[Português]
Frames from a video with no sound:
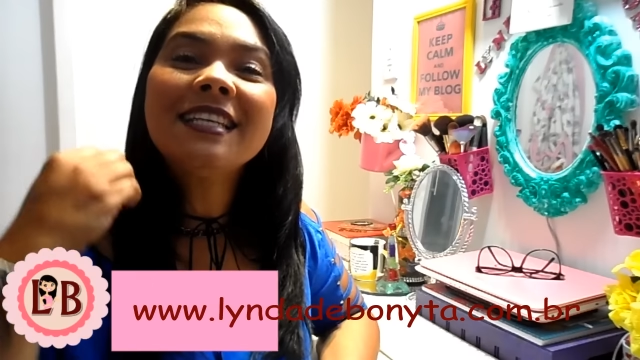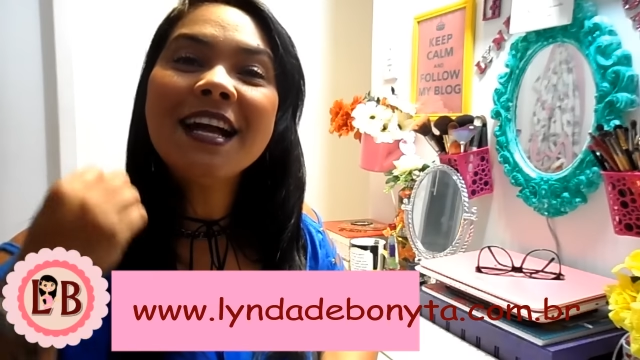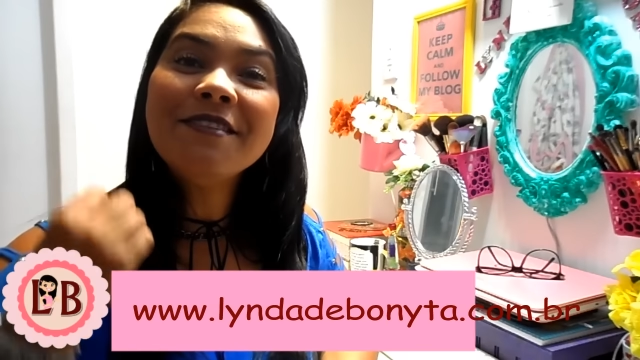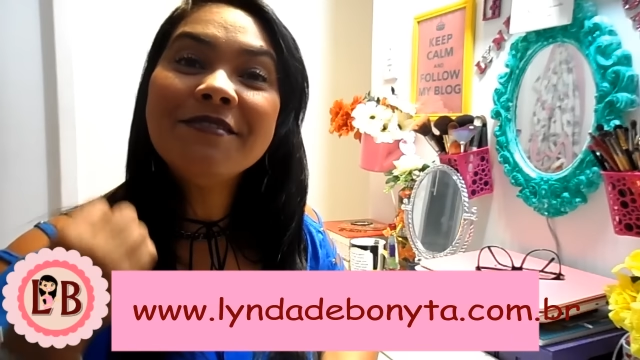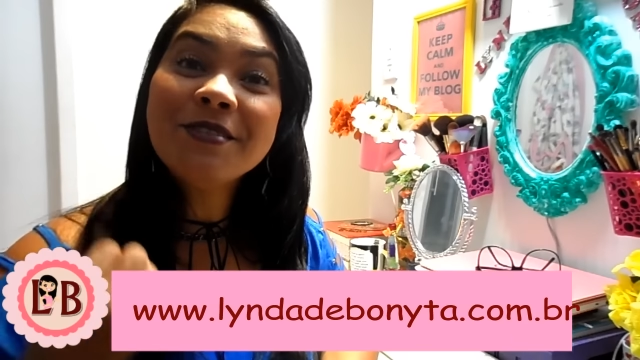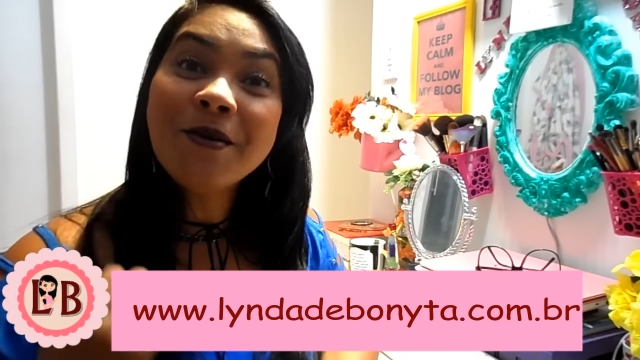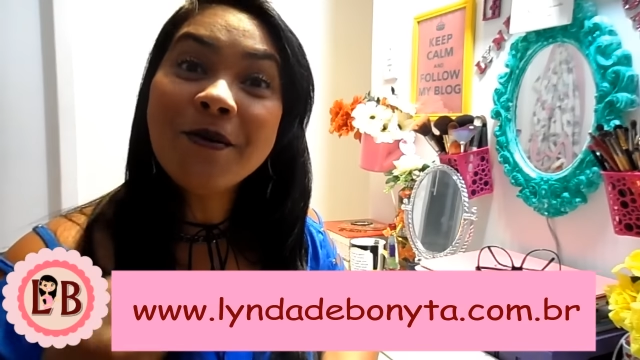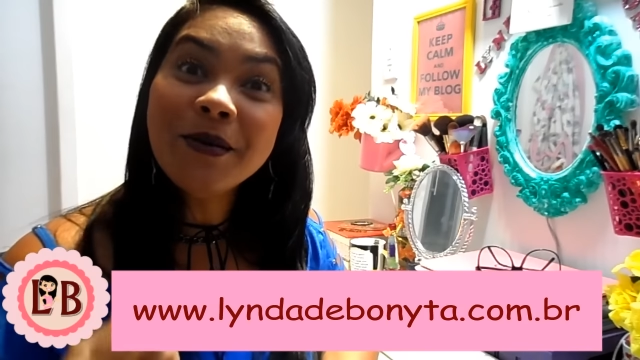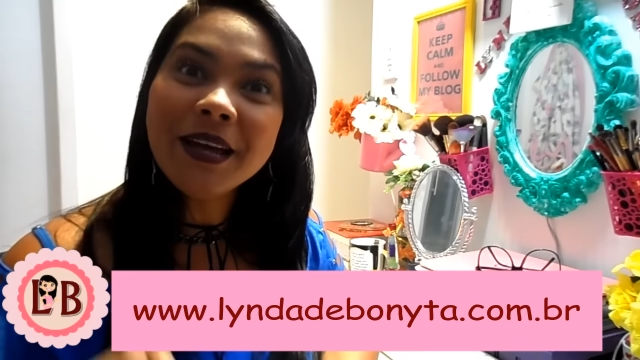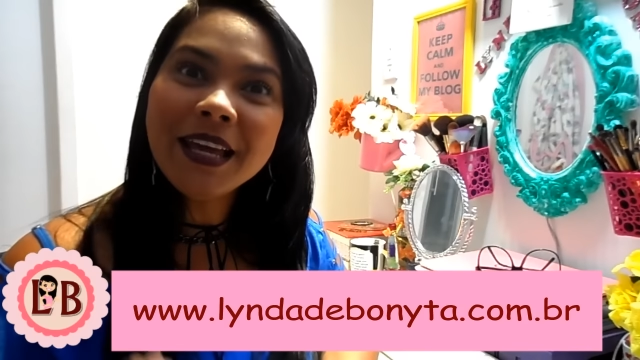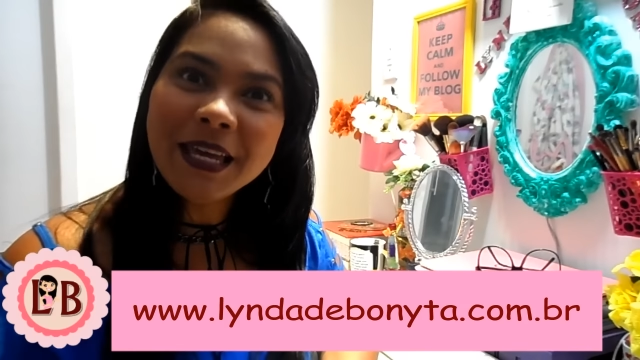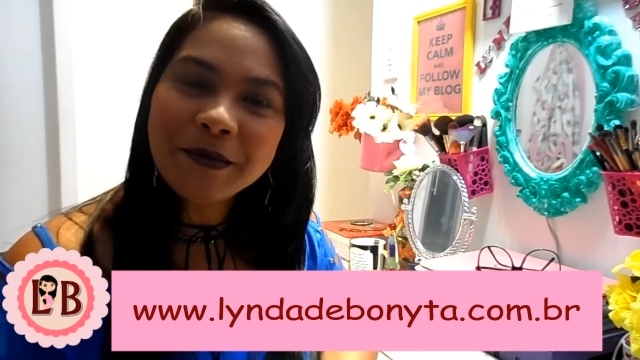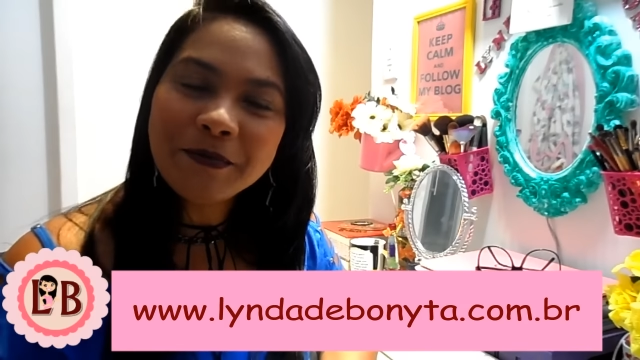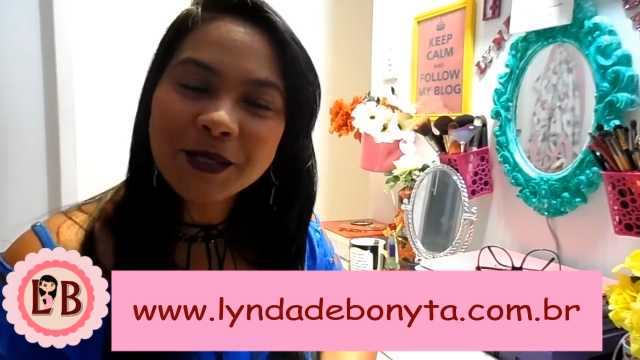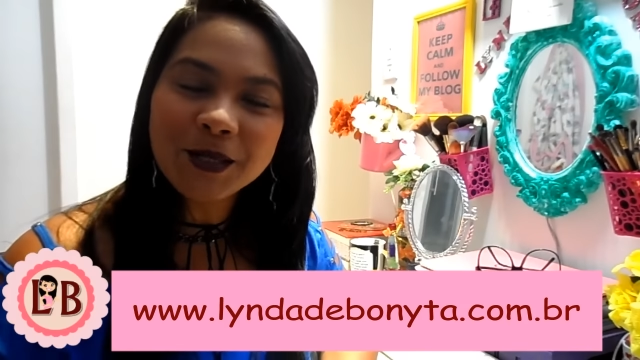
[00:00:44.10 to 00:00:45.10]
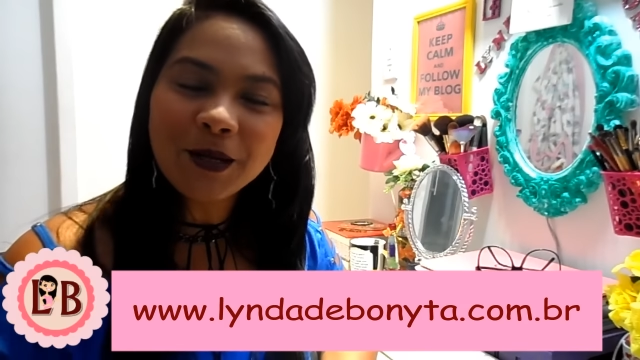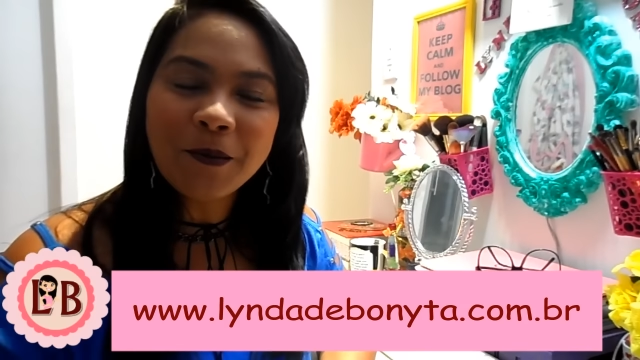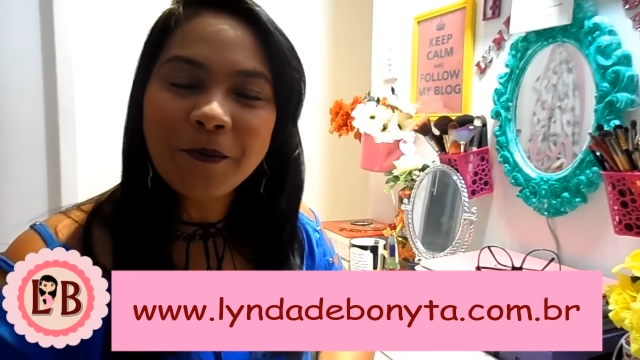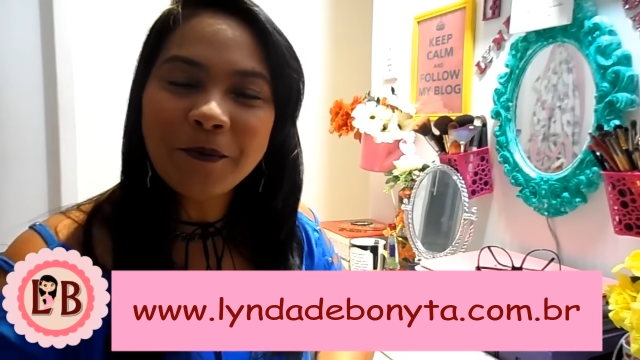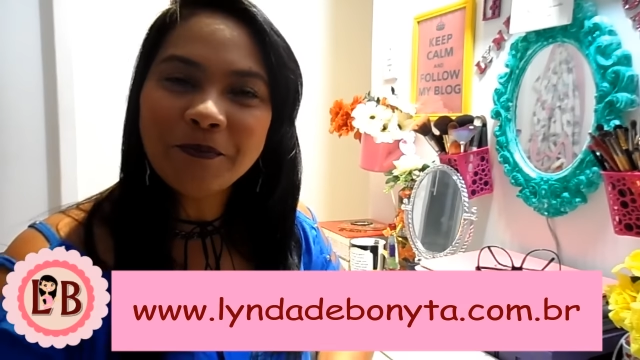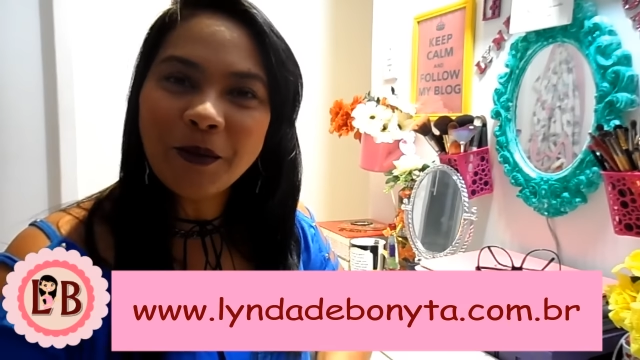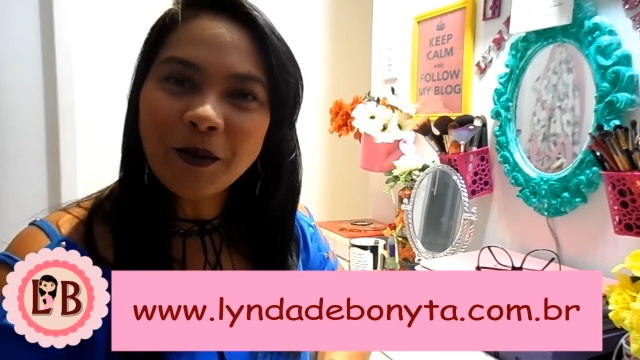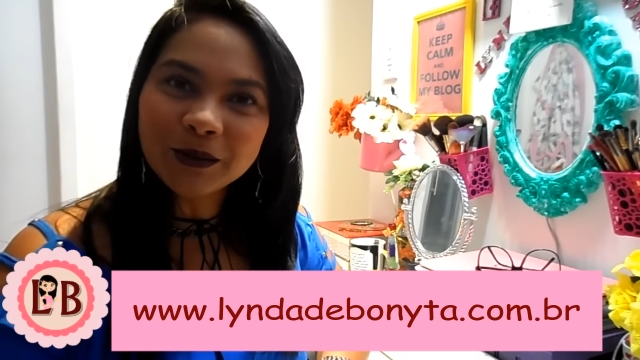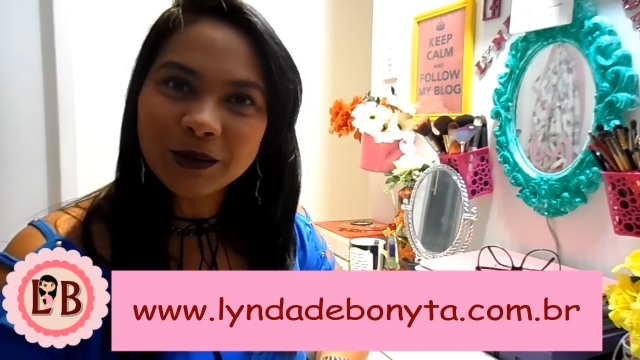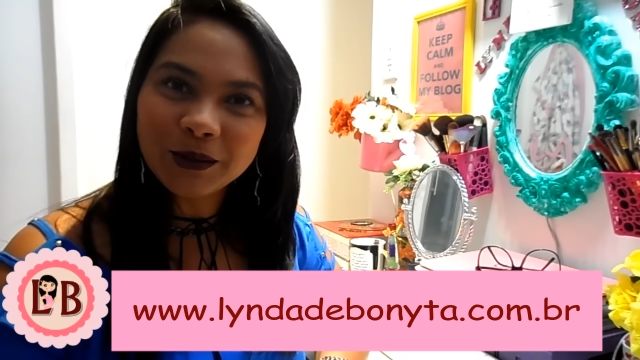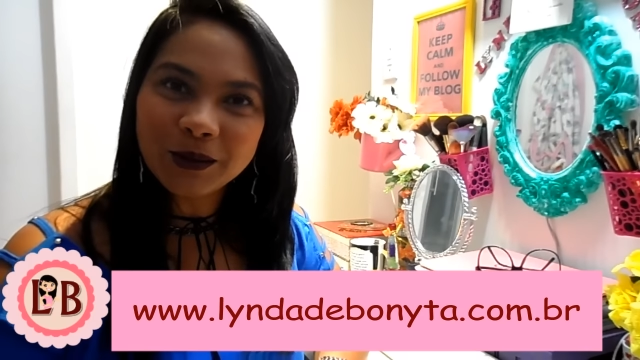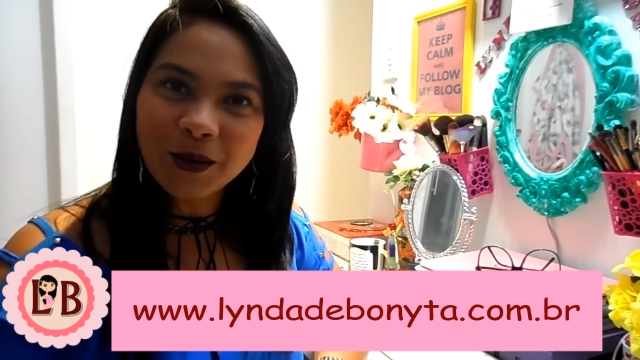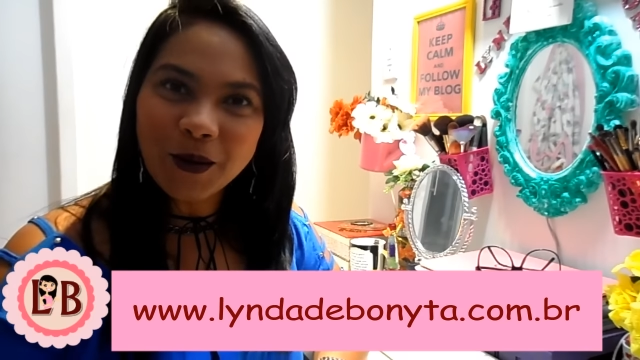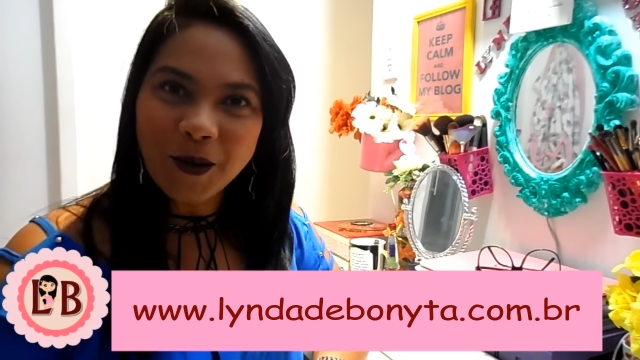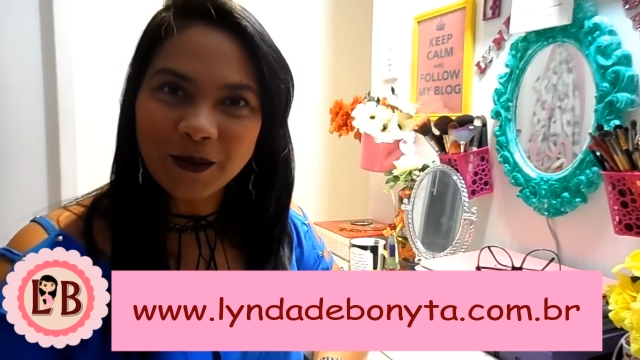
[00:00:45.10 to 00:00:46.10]
se escreve com y.com.br.
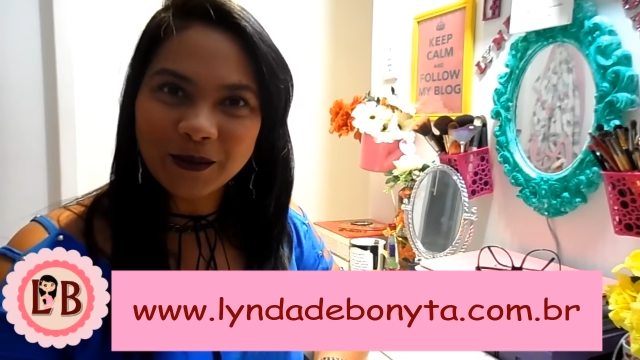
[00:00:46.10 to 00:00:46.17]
